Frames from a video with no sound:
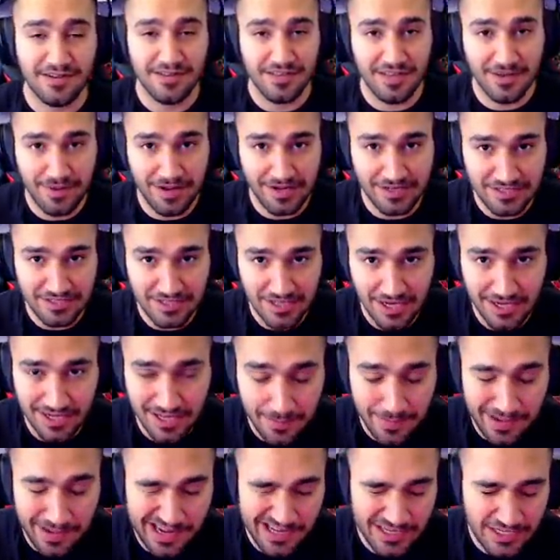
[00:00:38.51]
كثير من الاشياء
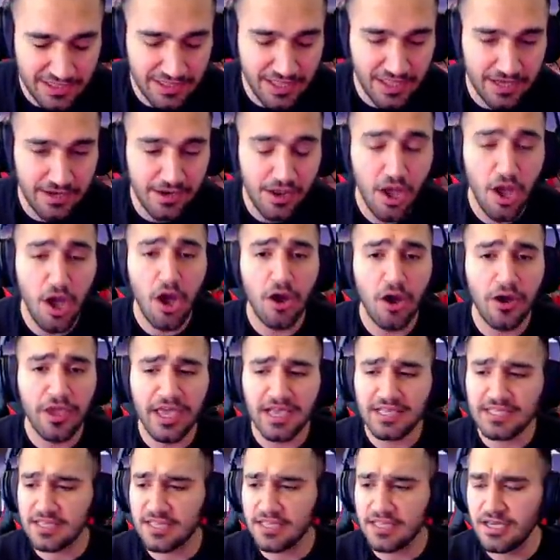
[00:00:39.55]
الجميله جدا اوكي يا
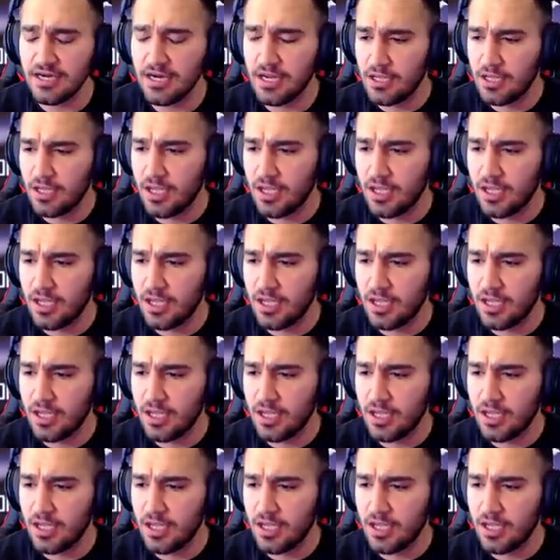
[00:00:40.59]
اساطير